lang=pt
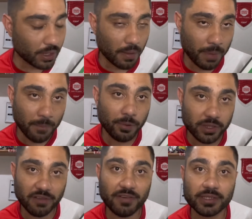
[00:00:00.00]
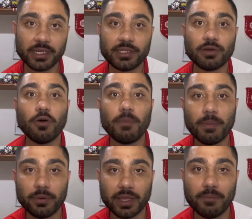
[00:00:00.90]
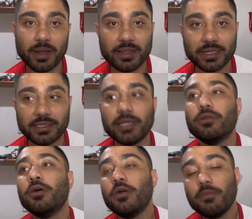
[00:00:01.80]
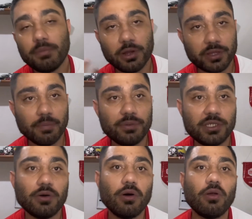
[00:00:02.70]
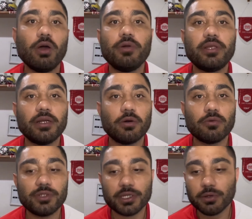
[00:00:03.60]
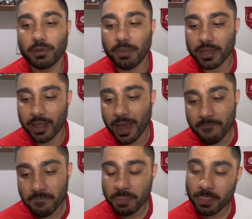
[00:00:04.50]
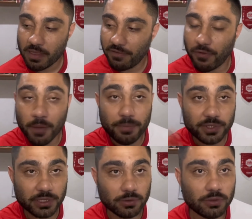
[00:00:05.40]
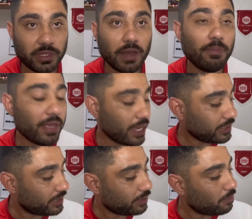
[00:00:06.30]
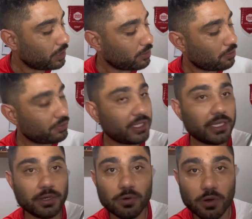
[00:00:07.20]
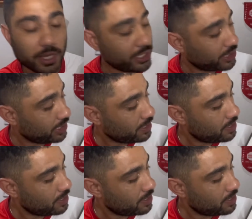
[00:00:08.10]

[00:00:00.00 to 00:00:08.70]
para poder fazer esse gol, para poder empatar cedo. Primeiro tempo desenrolou e o Inter não conseguiu empatar. Foi para o segundo tempo e aí sim o Mano conseguiu corrigir